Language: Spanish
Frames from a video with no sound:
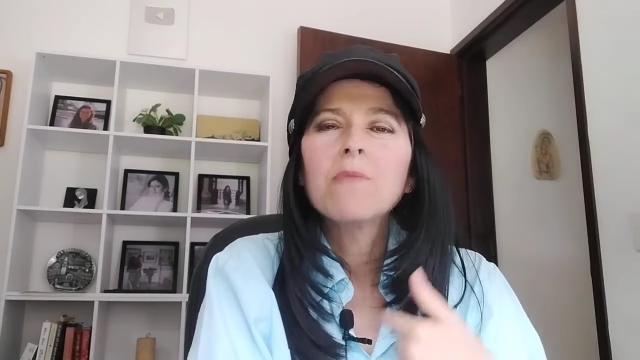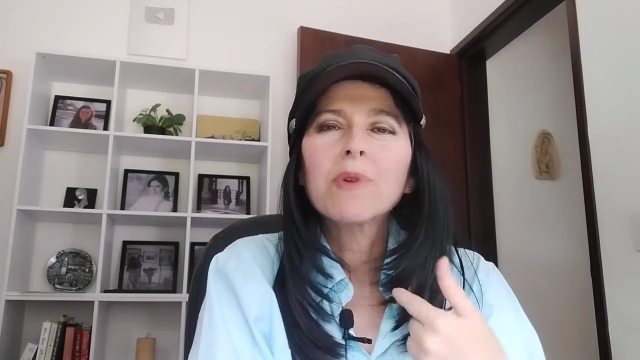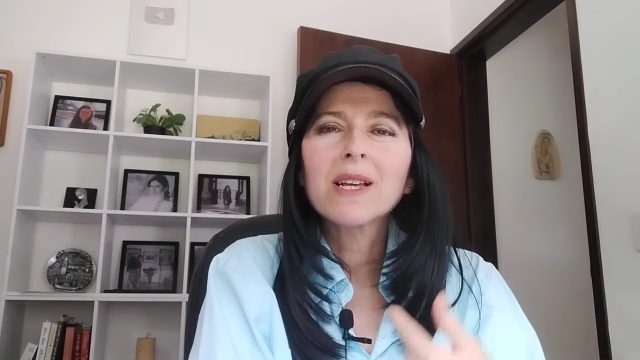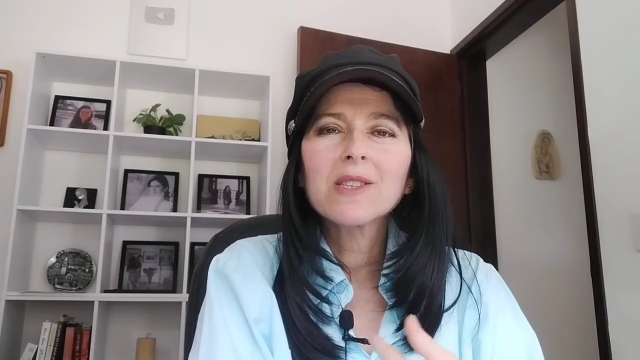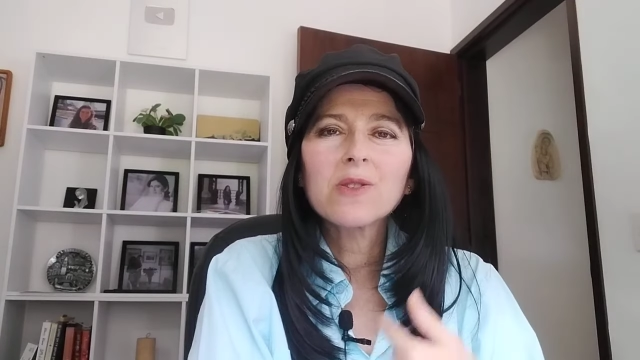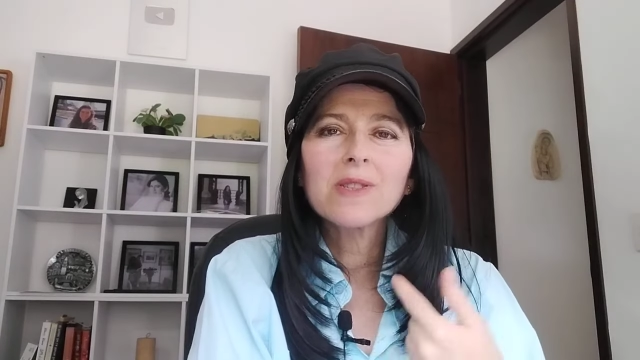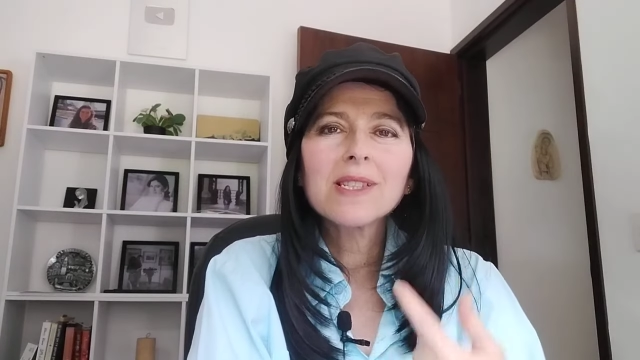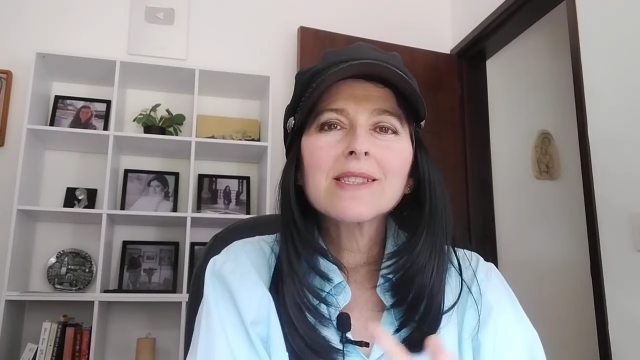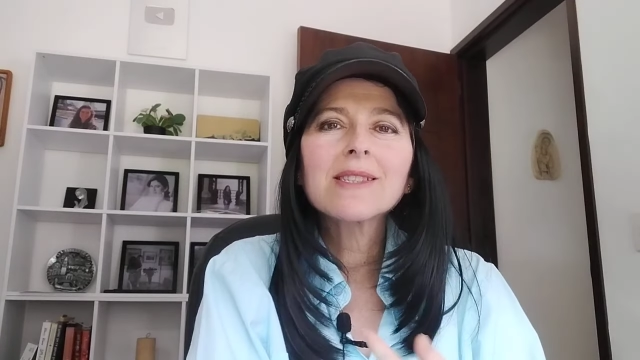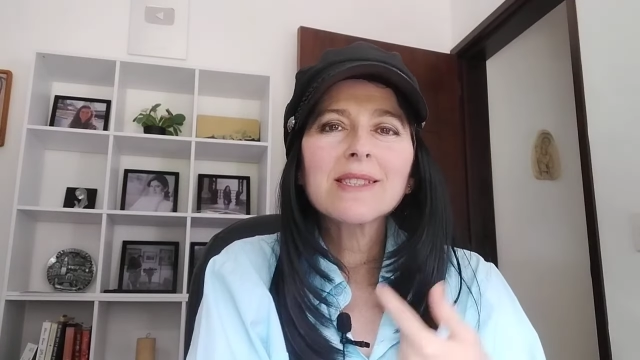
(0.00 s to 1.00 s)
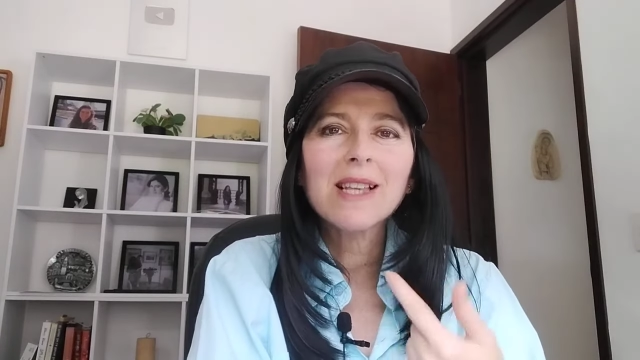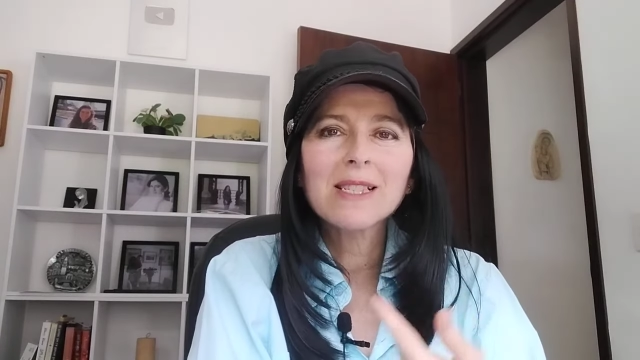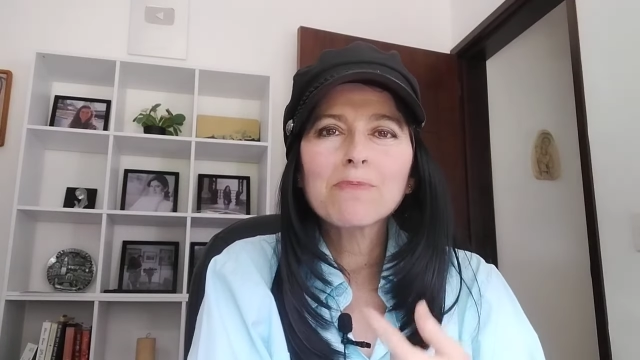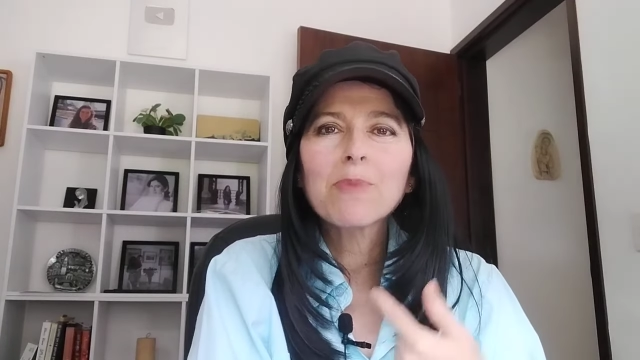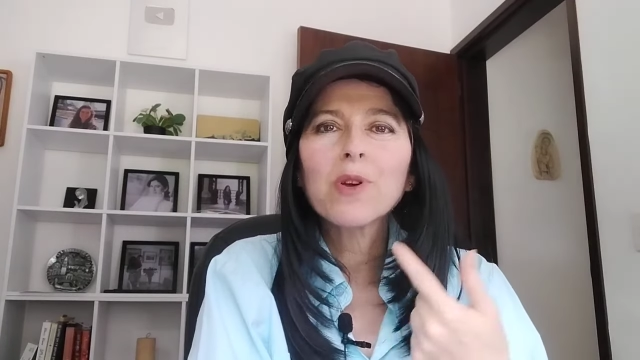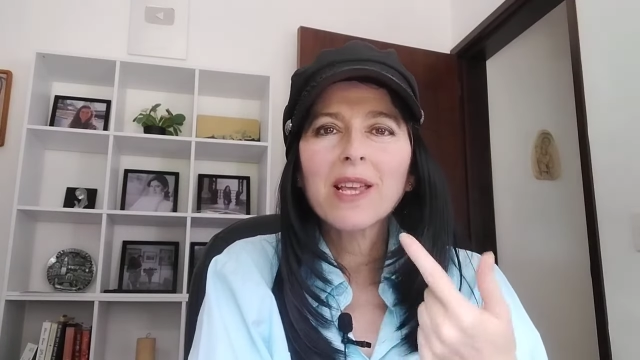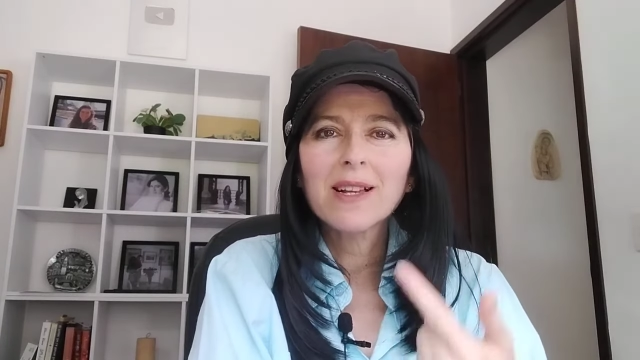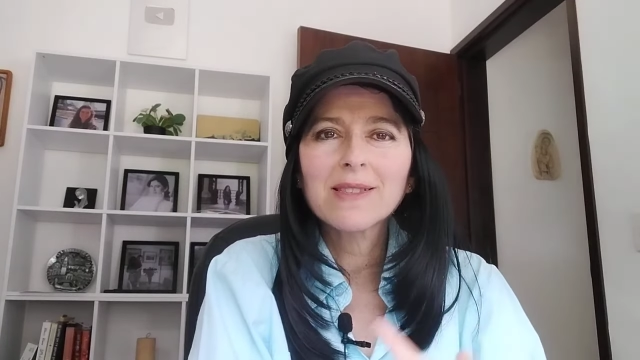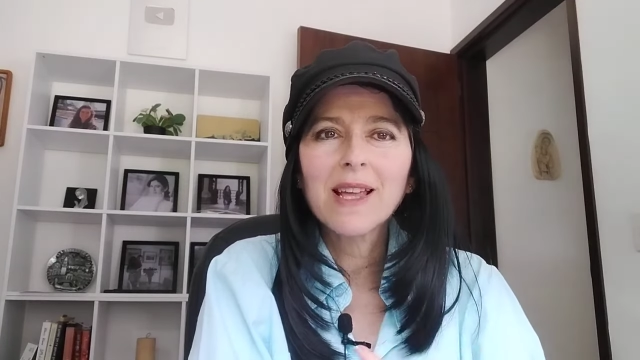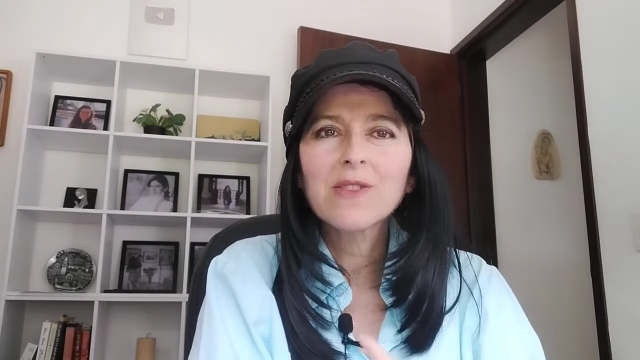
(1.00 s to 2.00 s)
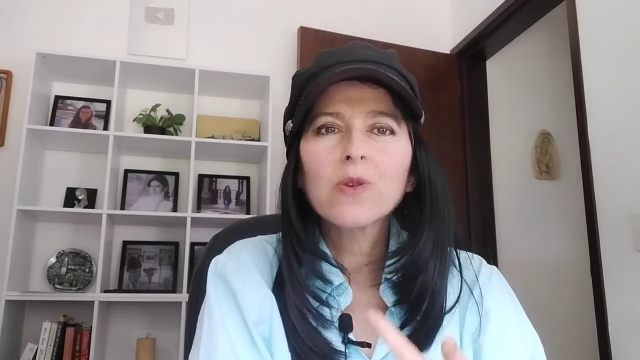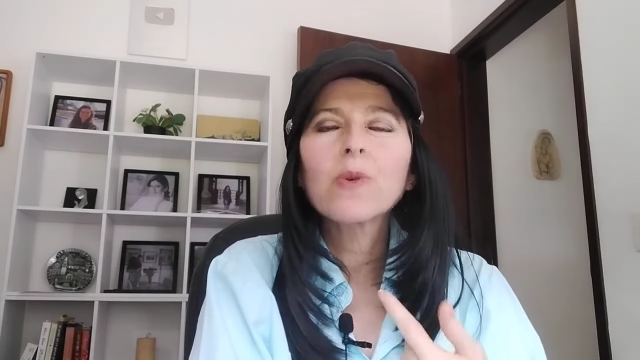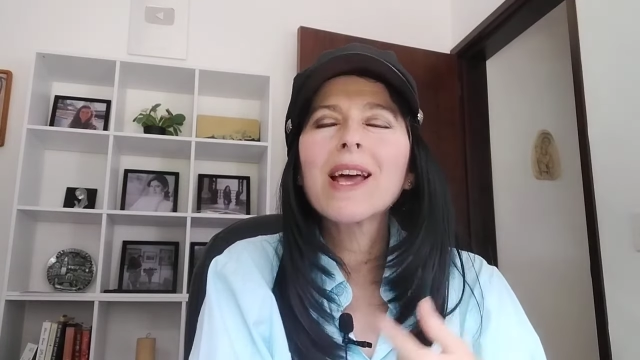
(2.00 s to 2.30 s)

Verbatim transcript: porque entonces estás proyectando